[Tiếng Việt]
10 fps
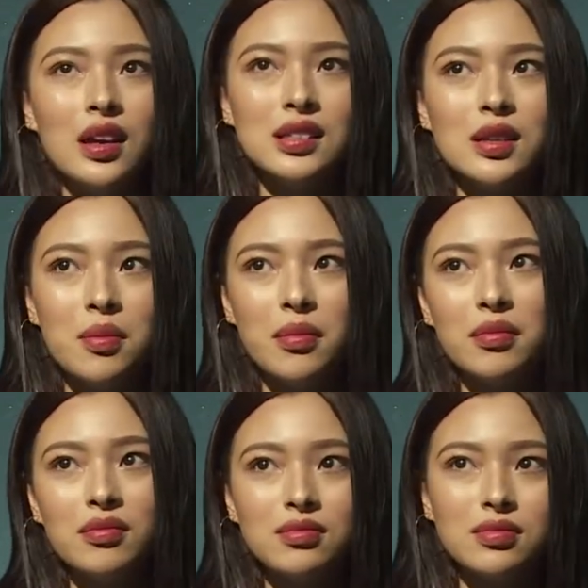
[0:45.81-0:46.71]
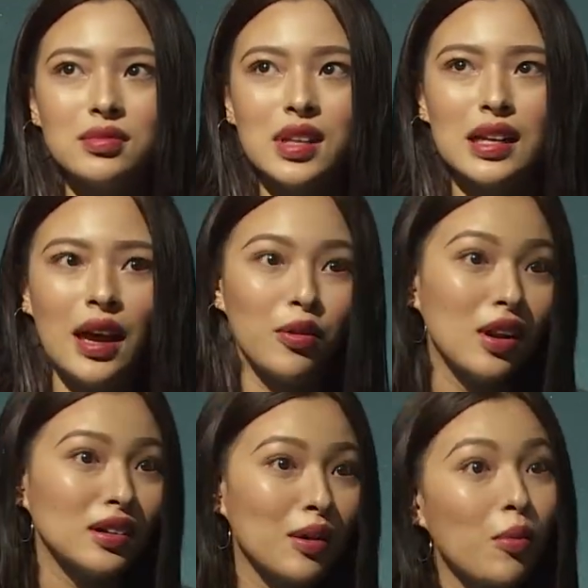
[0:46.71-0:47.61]
Xong nhìn Hậu
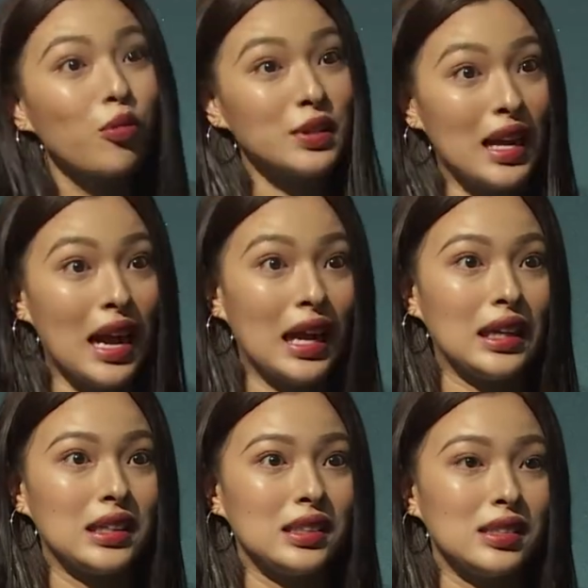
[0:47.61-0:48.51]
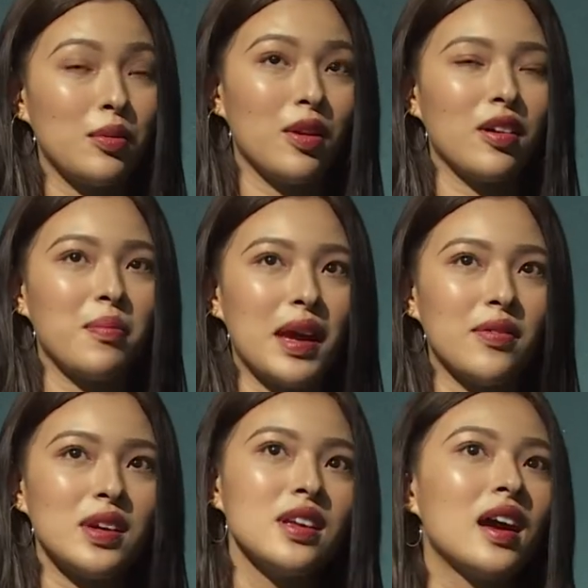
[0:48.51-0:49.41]
rất giống con trai, xong rồi đọc mẹ
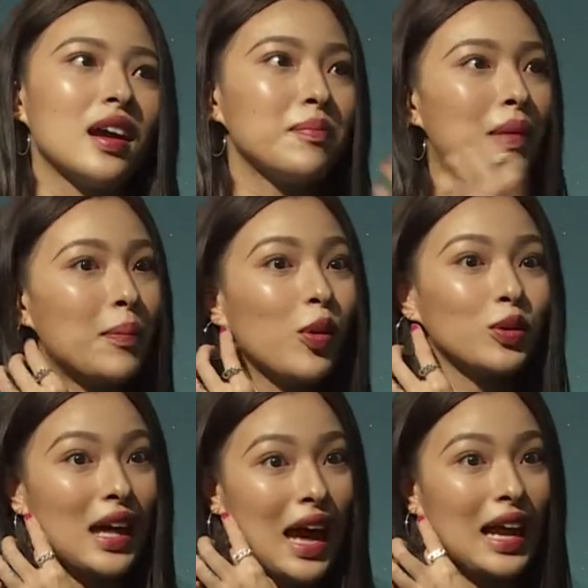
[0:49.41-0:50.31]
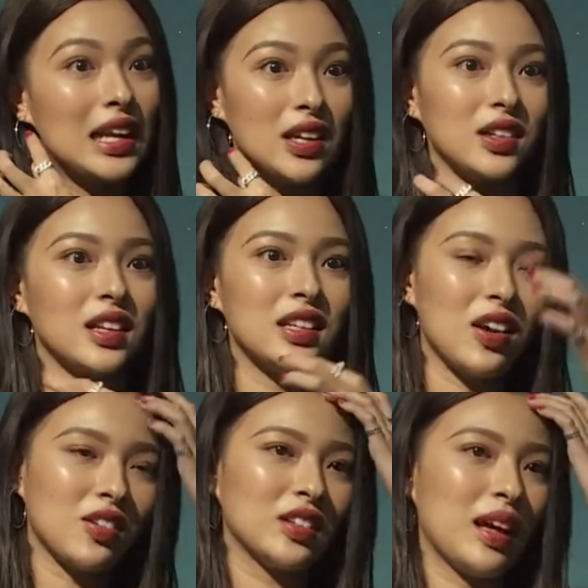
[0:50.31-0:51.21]
phải về bấm lỗ tai liền để
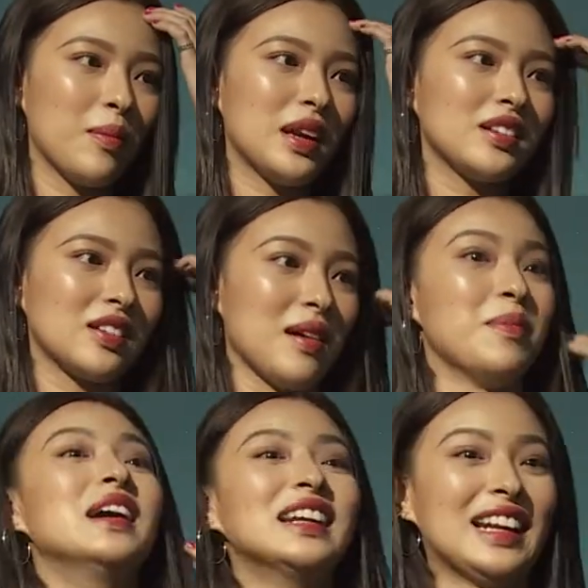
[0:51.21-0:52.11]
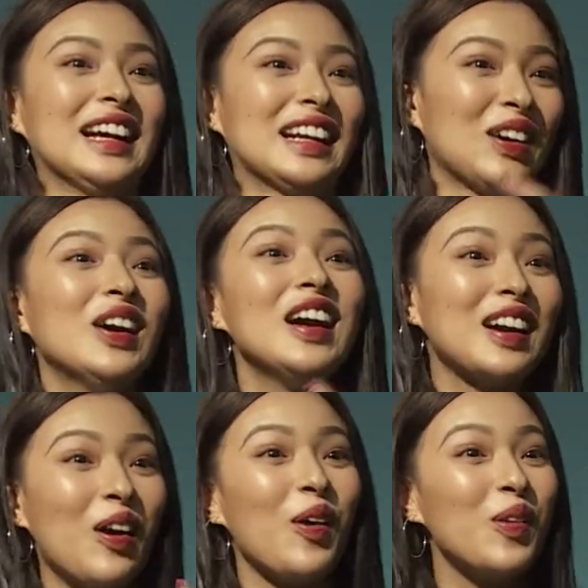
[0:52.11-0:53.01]
cho người ta biết được là mình là
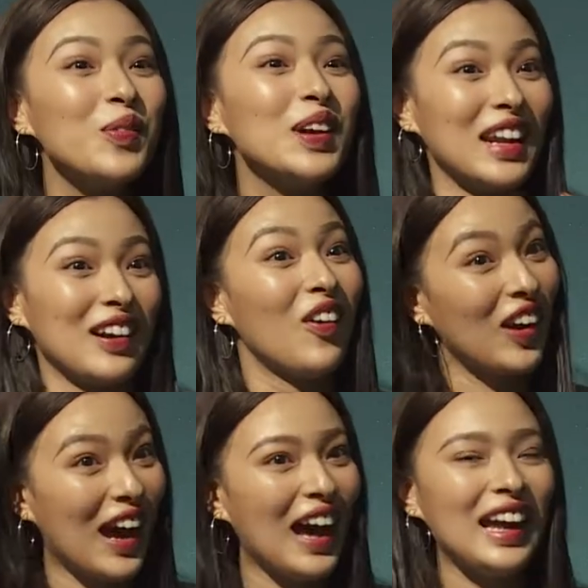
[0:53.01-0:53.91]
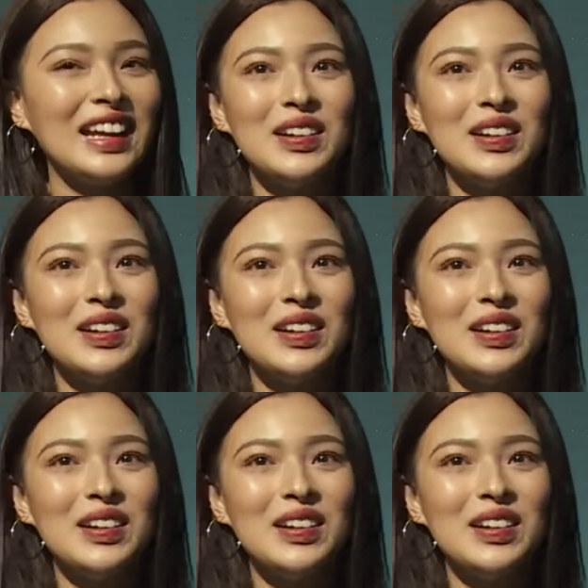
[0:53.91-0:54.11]
con của mình là con gái.